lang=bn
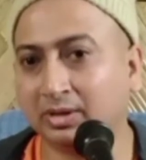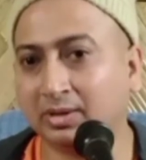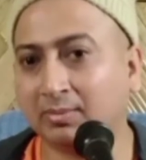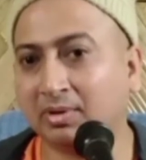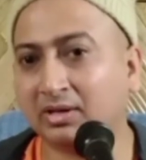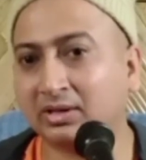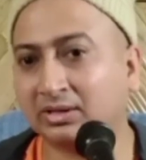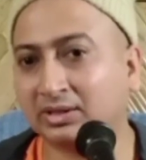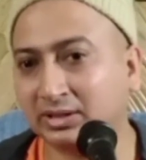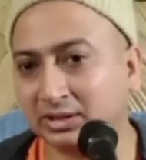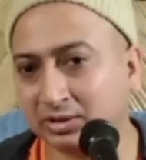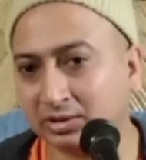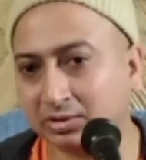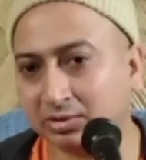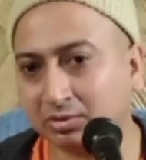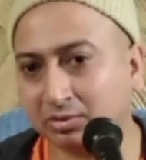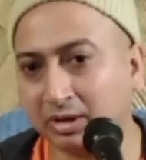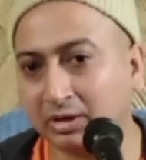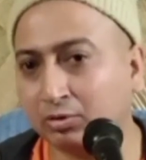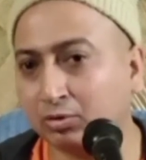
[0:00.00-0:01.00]
তুমি আমার
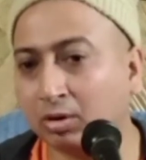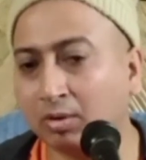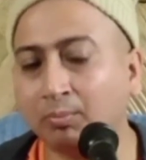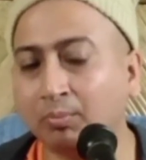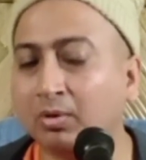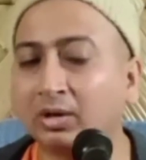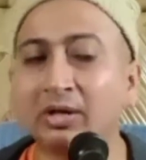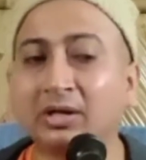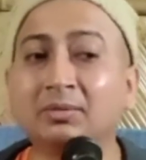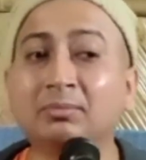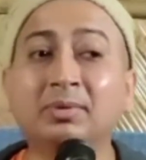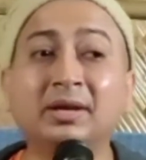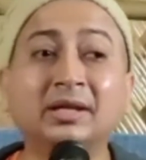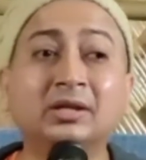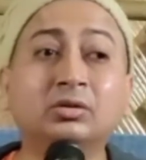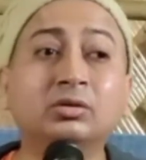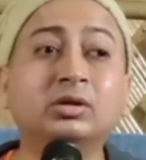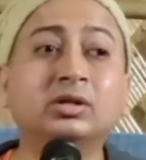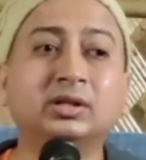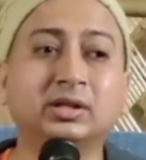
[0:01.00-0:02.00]
শিষ্য এই
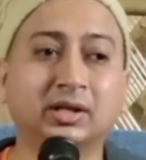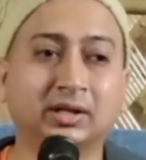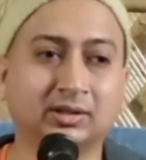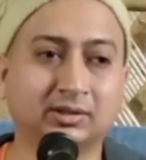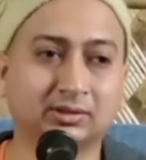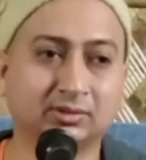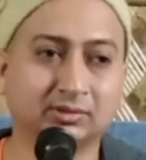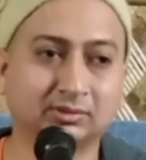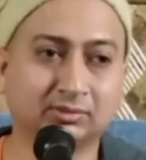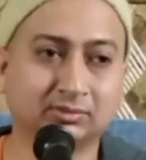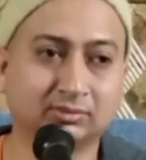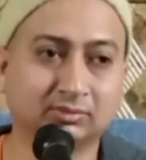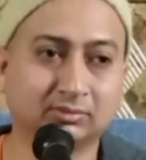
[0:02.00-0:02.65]
সম্পর্কে বেঁধই না